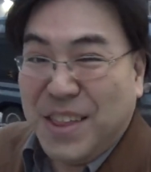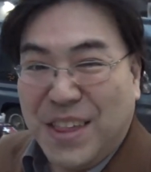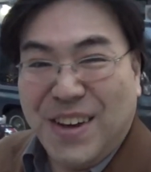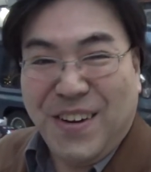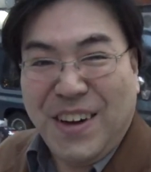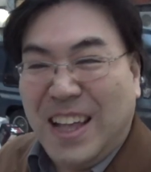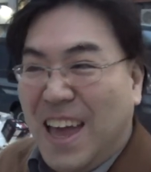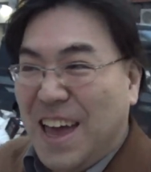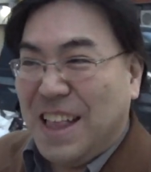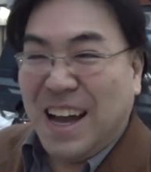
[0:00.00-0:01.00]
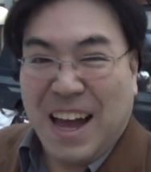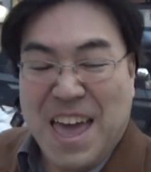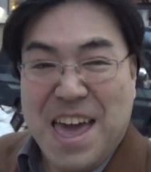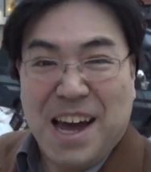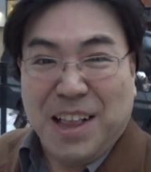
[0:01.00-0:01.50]
すごいねなんか
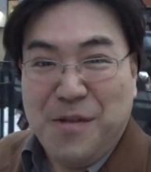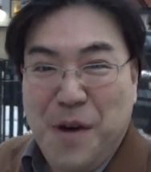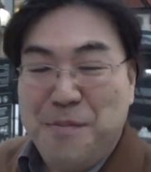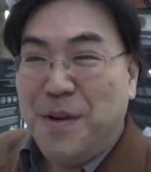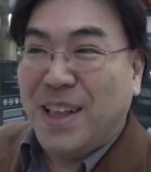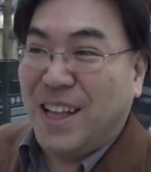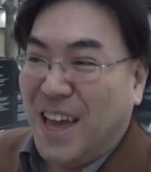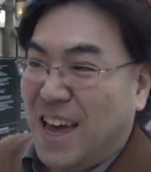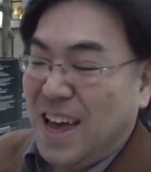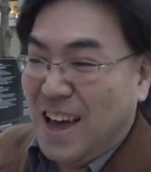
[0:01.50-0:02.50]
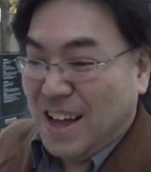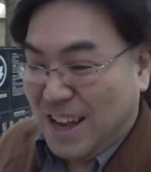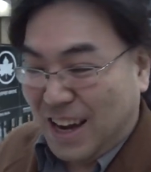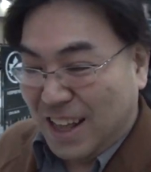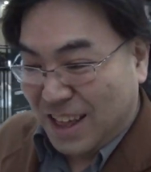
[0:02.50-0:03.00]
映画のまんまだね
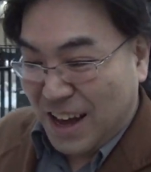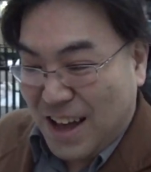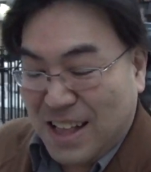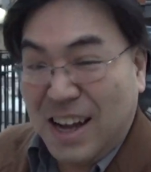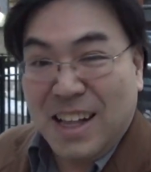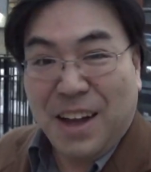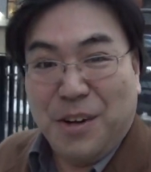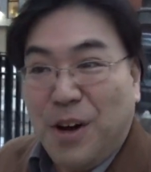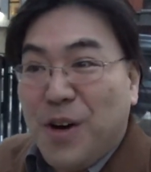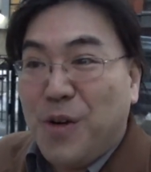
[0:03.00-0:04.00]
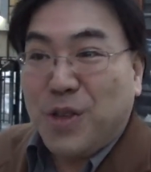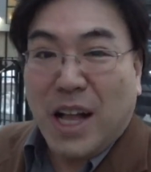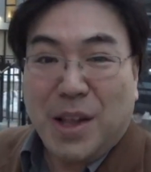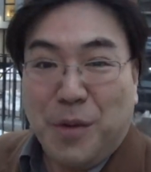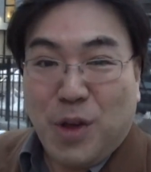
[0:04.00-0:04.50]
だからさ何だろうこう
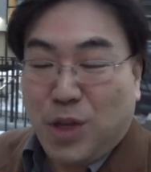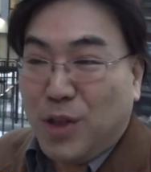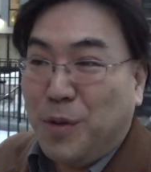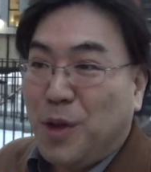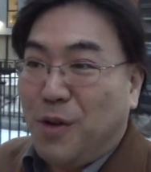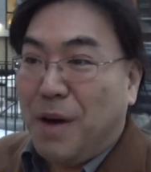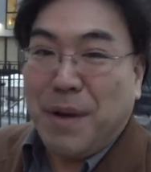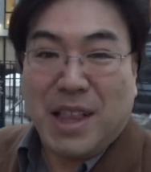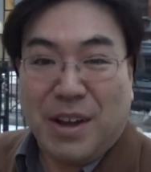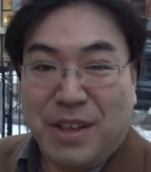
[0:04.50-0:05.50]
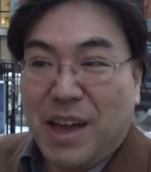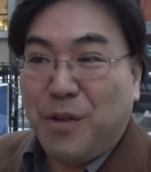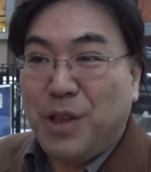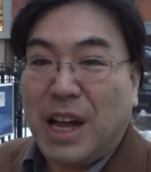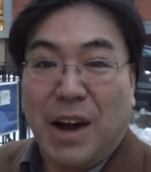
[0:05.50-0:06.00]
建物そのものは全くね
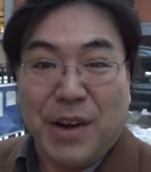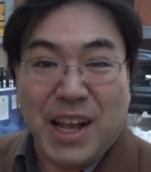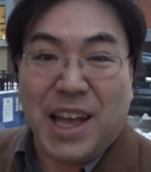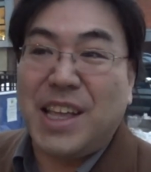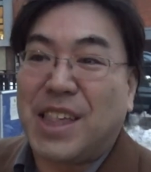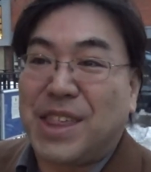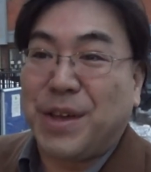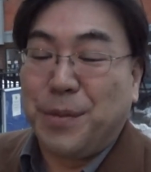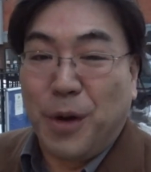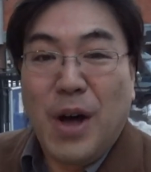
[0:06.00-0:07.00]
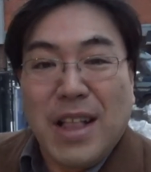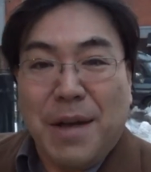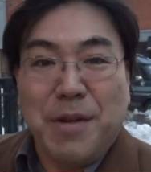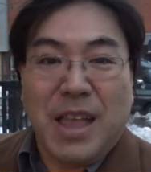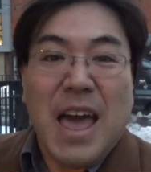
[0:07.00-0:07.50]
こうね変わらないんですけども
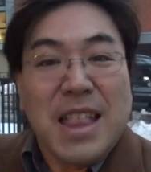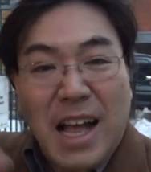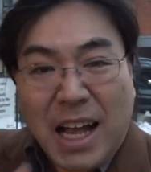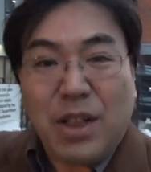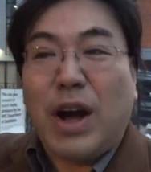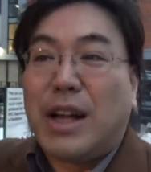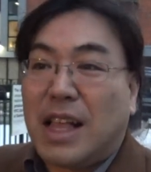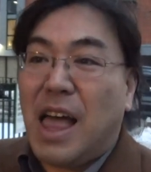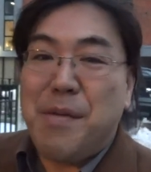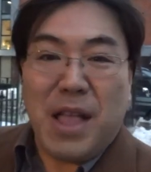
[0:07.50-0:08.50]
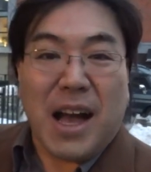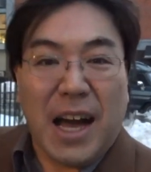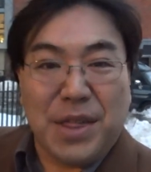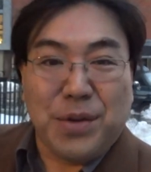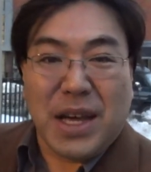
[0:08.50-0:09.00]
多分ね中とかはねだいぶね
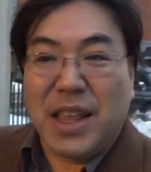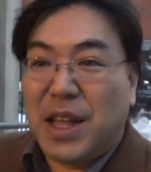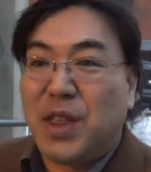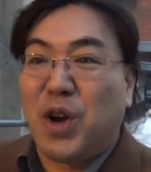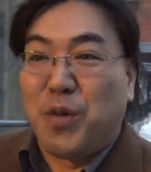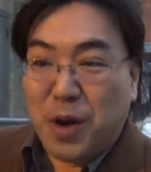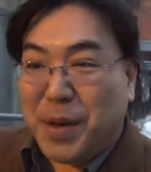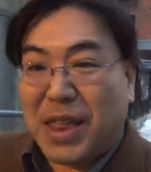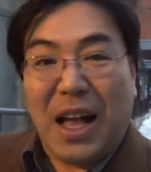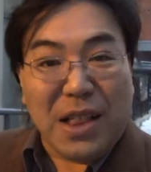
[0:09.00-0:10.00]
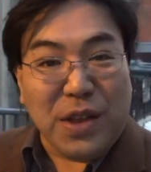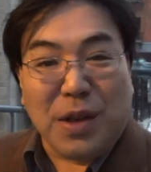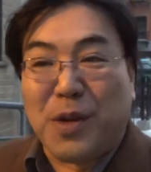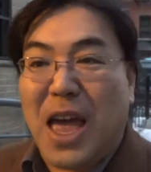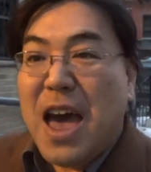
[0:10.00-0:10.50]
改装されてると思いますなんといっ
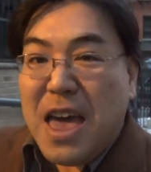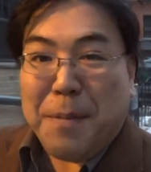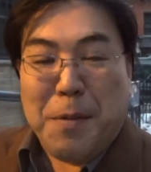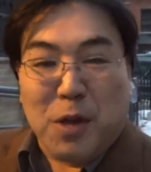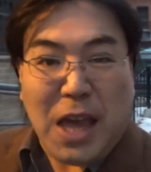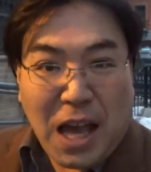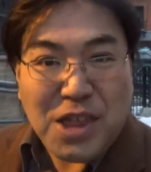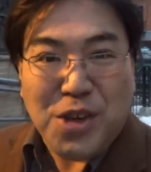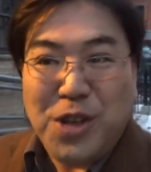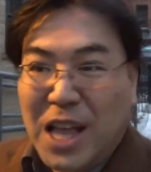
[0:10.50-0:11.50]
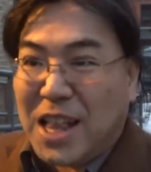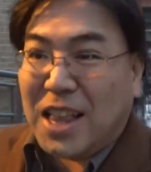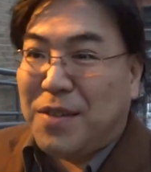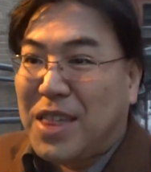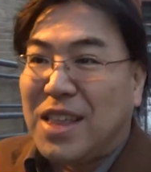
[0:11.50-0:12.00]
てもねやっぱもう30年経っ
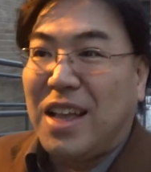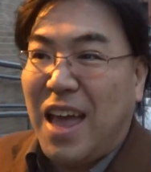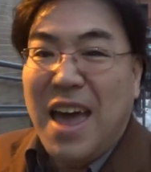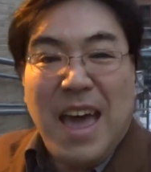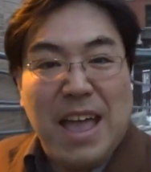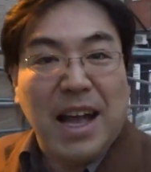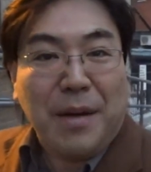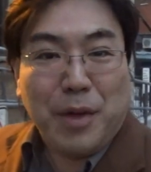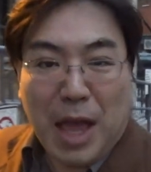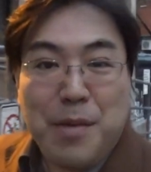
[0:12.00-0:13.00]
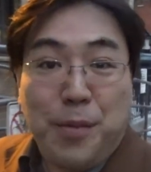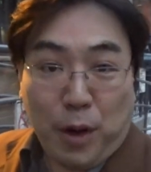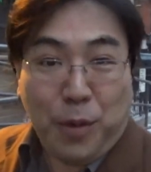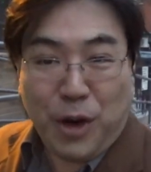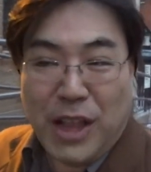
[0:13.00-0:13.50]
てますんでねえ中もだいぶ
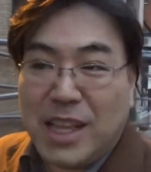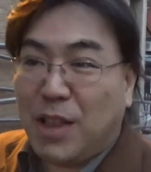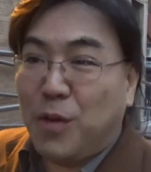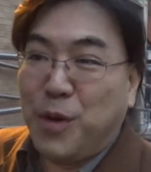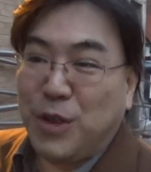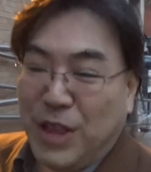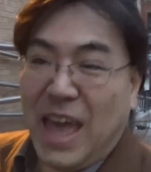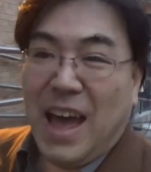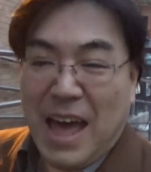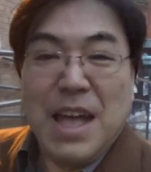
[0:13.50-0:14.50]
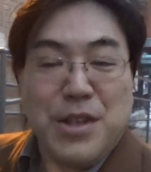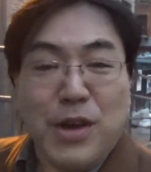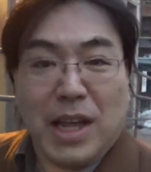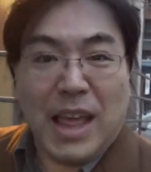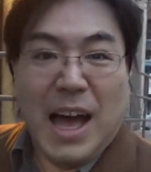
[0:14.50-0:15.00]
ボロボロになったと思うのではいってい
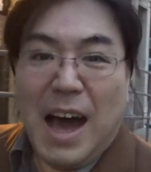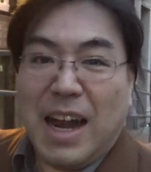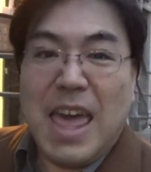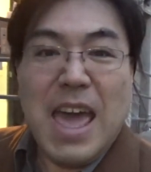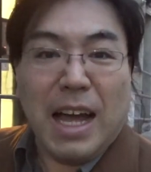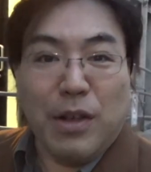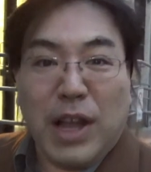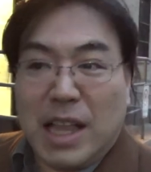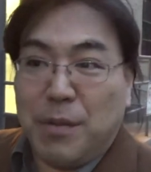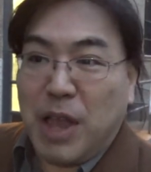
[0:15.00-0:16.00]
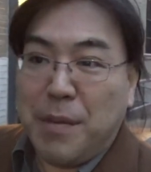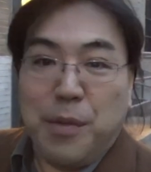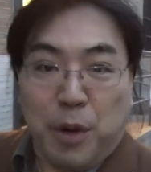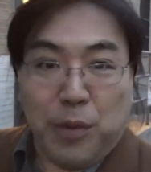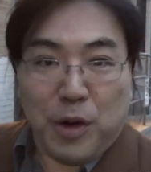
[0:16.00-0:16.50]
うかさあれ映画の中でもだいぶ
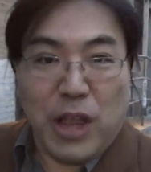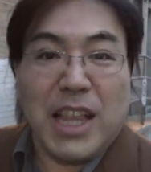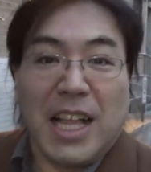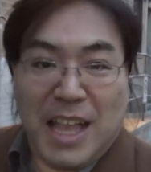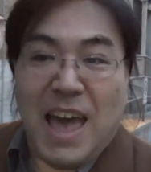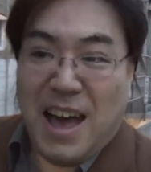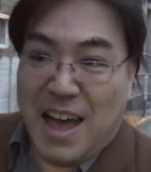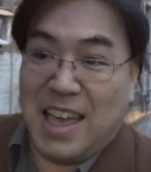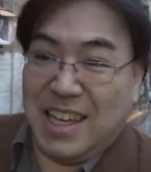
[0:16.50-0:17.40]
ボロボロだったんではい